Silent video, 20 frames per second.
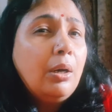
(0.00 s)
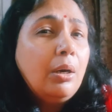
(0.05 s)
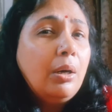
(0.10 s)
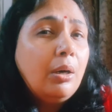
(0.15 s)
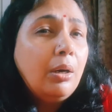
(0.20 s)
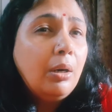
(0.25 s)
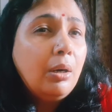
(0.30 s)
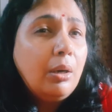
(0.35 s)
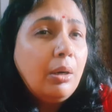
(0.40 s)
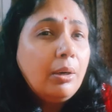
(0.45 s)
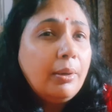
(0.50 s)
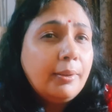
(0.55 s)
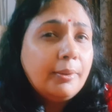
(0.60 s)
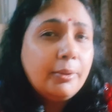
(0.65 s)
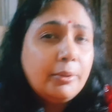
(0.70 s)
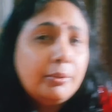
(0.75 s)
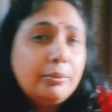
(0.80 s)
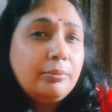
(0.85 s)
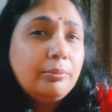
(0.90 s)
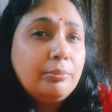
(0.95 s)
आ,
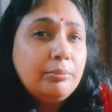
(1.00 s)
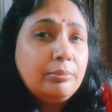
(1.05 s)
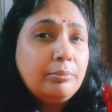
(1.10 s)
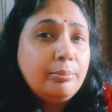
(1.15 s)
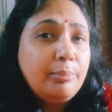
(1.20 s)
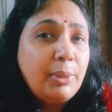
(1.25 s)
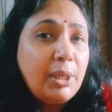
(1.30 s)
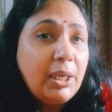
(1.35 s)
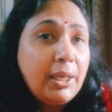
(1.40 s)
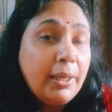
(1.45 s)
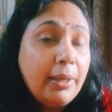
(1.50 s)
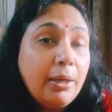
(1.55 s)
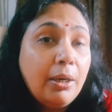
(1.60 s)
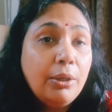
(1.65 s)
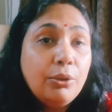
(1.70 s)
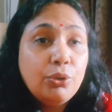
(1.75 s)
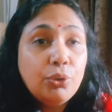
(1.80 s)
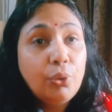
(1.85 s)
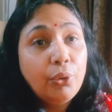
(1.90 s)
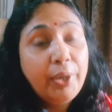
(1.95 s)

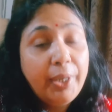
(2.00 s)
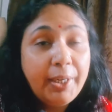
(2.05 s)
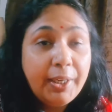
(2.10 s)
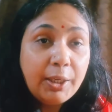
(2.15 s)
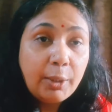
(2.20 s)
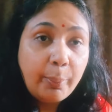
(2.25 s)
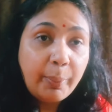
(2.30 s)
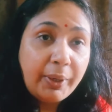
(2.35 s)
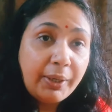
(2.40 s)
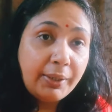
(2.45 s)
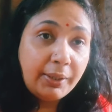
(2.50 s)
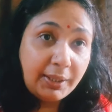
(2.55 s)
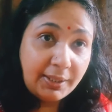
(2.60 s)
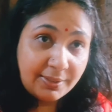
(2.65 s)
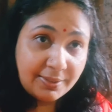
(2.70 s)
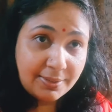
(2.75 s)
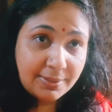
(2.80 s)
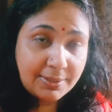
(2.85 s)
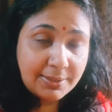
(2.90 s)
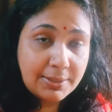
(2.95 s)
मिलेगा जो
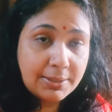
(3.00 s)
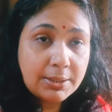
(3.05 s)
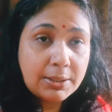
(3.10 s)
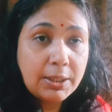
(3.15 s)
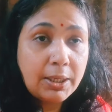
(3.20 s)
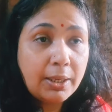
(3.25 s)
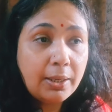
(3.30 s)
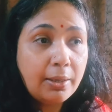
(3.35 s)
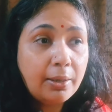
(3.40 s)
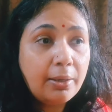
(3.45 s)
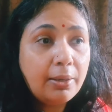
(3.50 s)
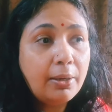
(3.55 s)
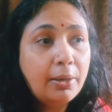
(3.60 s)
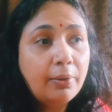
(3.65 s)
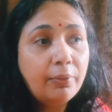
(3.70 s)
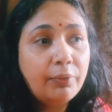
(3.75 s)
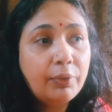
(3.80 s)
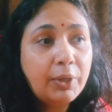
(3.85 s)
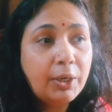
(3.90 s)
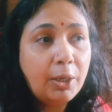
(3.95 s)
इंडिपेंडेंस डे
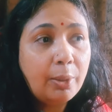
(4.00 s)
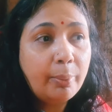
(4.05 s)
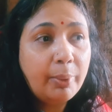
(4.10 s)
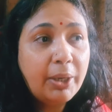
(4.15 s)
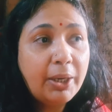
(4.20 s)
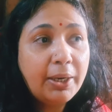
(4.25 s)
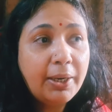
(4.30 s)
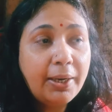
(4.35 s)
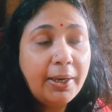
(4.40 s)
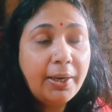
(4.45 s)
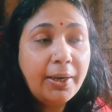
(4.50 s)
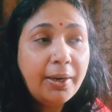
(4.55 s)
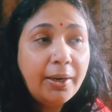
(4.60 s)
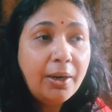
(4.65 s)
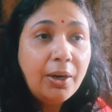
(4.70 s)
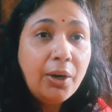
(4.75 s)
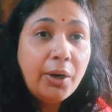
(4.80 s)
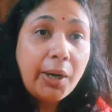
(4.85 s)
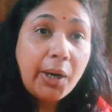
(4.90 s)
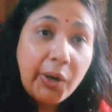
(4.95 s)
या फिर हमारे
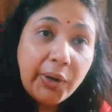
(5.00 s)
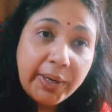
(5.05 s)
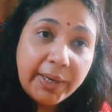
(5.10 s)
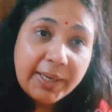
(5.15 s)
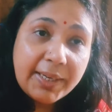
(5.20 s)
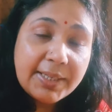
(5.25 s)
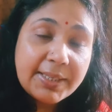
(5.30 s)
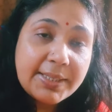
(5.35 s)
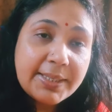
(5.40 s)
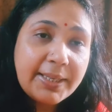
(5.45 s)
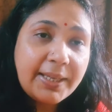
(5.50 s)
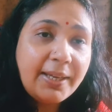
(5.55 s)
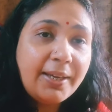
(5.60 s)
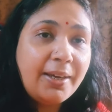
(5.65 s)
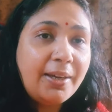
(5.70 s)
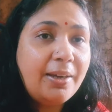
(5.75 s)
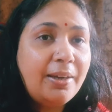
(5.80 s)
कंट्री से